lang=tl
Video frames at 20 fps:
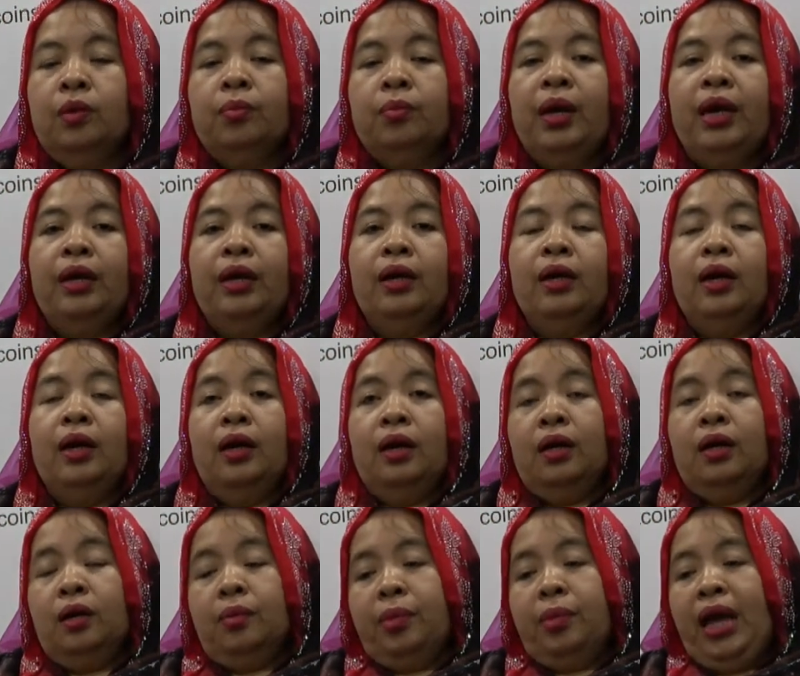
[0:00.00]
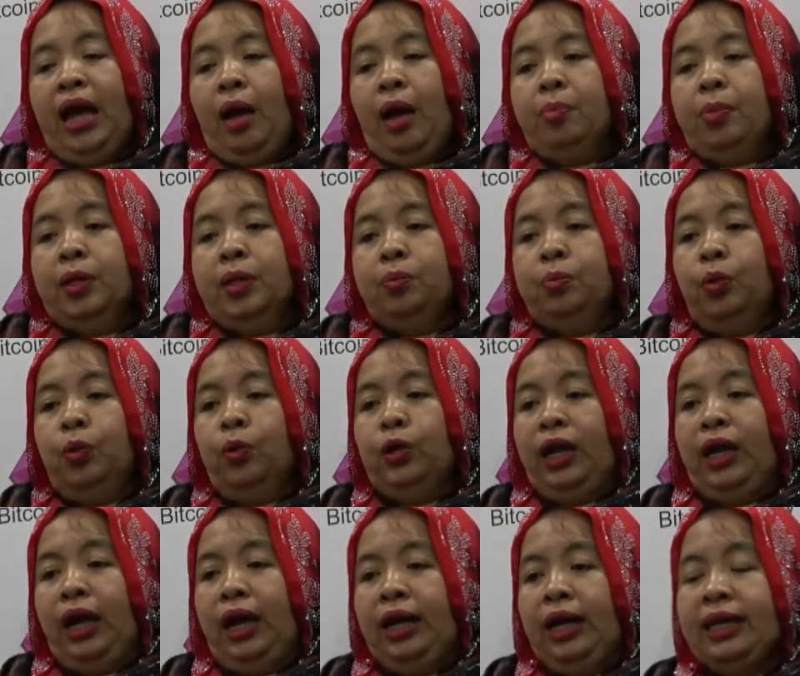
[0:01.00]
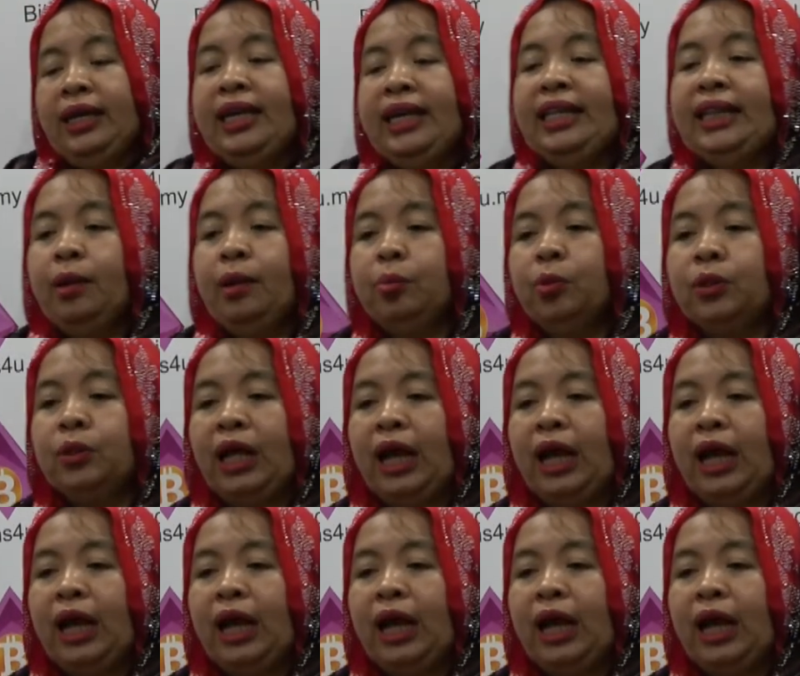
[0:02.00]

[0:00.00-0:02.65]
may, uh, may apat po na kita po